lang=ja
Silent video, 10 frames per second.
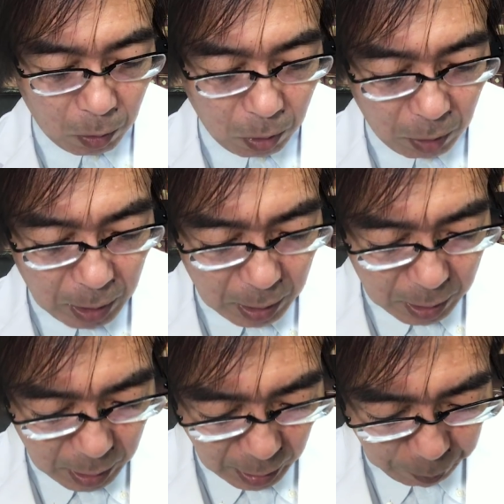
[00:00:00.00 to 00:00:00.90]
これはで
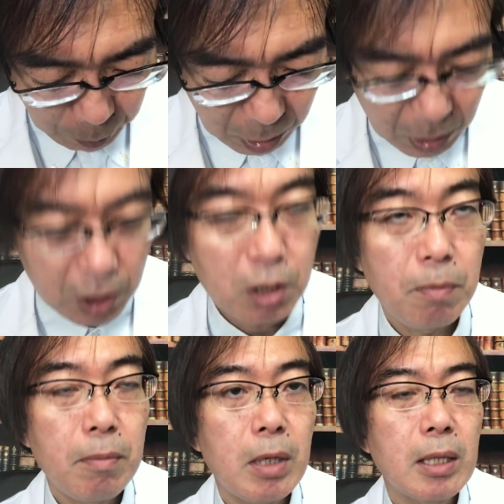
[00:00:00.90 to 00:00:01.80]
すね、
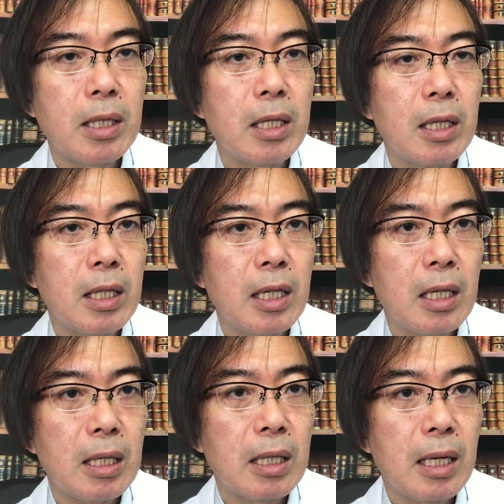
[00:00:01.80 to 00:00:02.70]
新馬戦
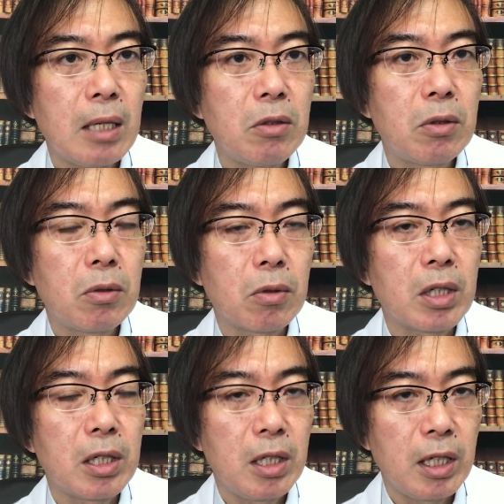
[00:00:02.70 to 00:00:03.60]
がある
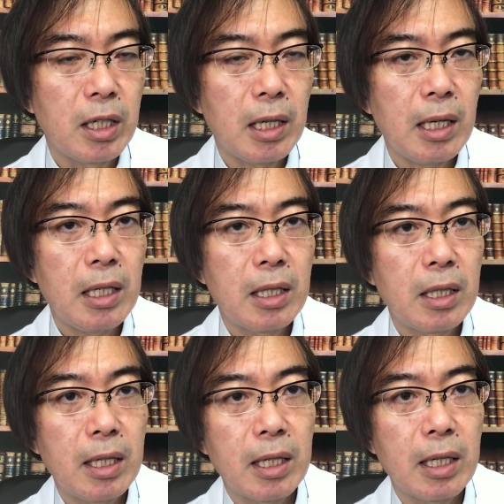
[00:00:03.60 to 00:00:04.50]
時に、あえ
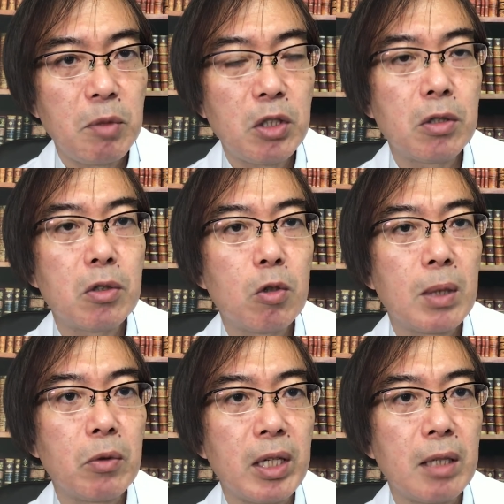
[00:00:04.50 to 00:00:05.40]
て未出走
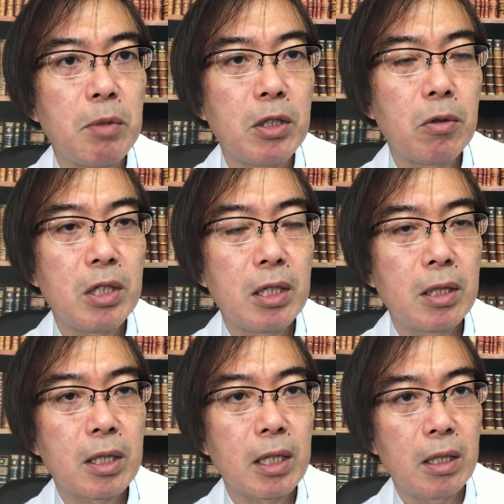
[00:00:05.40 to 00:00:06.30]
馬をね、未勝利戦
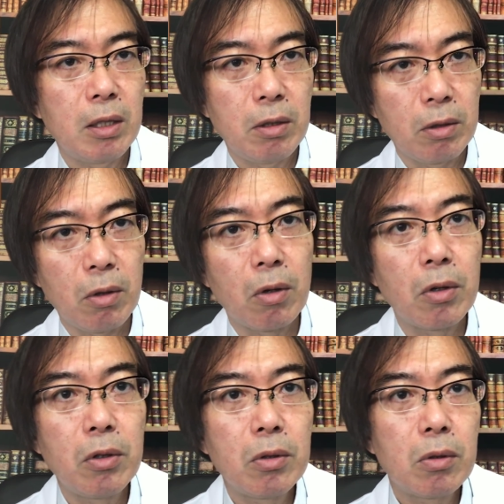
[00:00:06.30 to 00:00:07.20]
に使ってくると
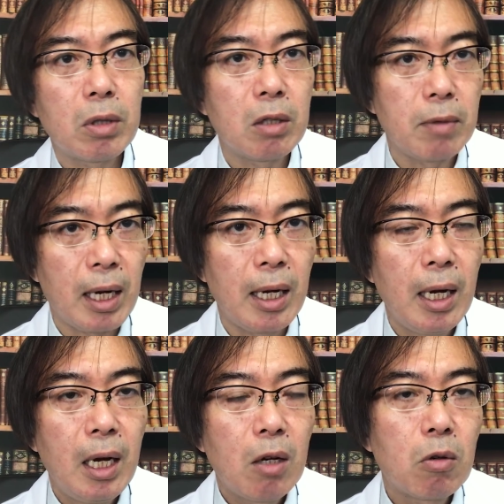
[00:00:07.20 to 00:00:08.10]
いう時は、
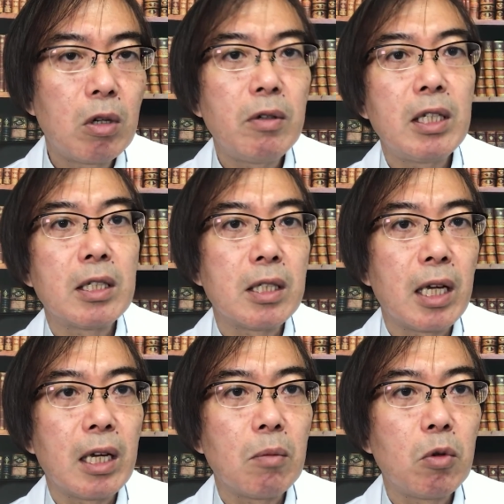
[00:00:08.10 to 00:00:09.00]
これはです
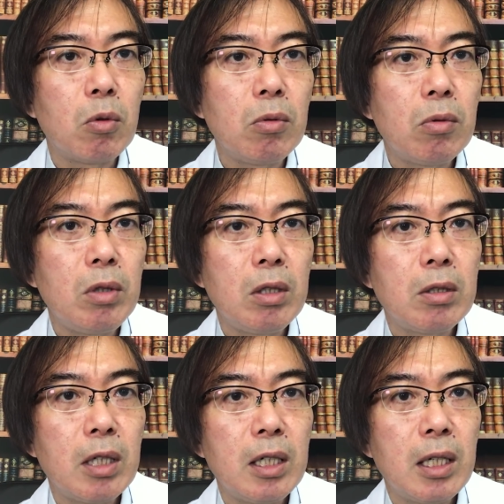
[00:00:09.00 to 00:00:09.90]
ね、もう本当に
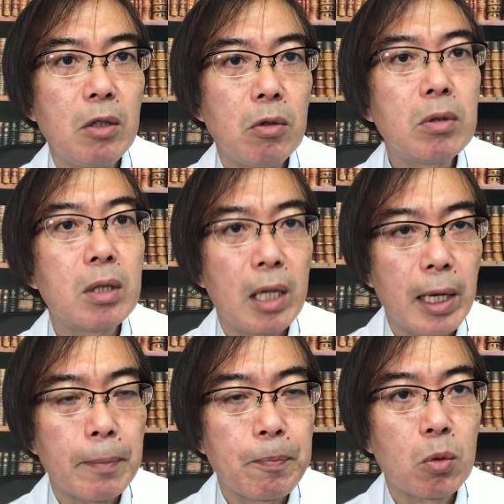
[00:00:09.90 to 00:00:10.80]
具合が良く
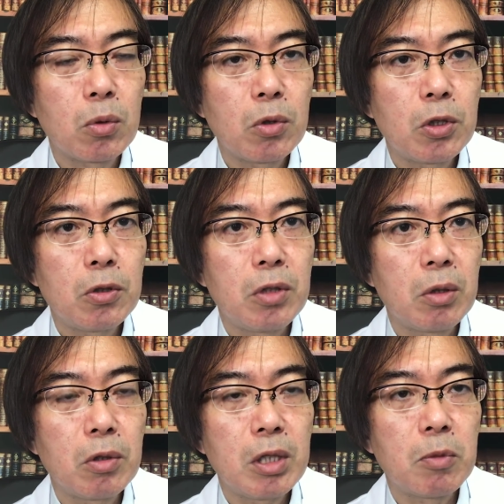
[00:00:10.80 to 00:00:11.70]
て、この週
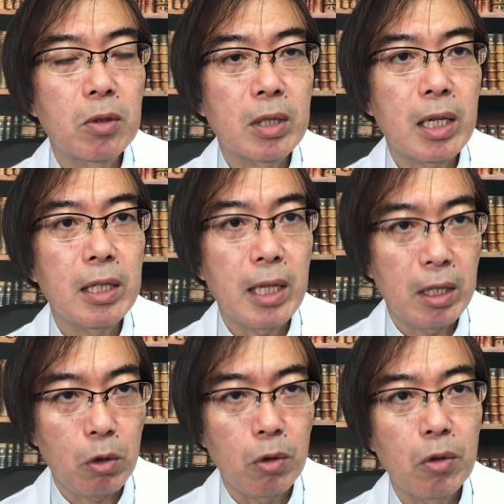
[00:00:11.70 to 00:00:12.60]
にどうしても使いたいと